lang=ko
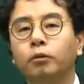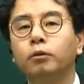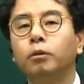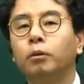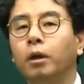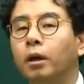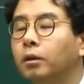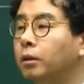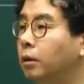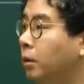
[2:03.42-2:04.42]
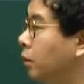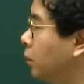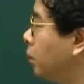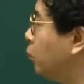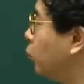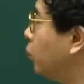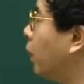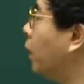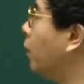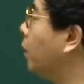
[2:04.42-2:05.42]
운송계약을 지금
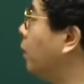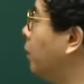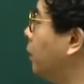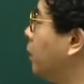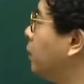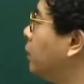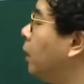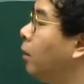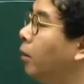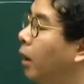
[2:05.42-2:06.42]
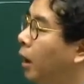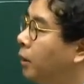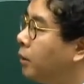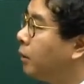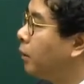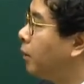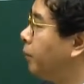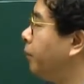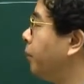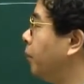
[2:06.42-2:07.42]
누가 해요? 셀러가
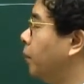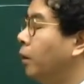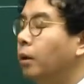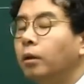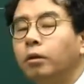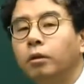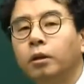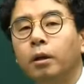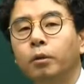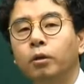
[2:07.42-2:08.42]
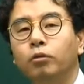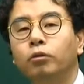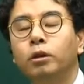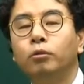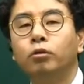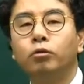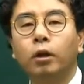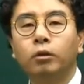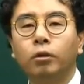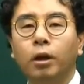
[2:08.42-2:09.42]
하죠. 그렇다면 운임은
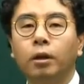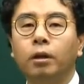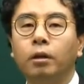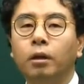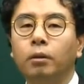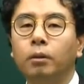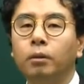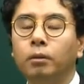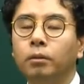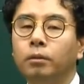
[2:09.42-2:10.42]
누가 줘야 될까요?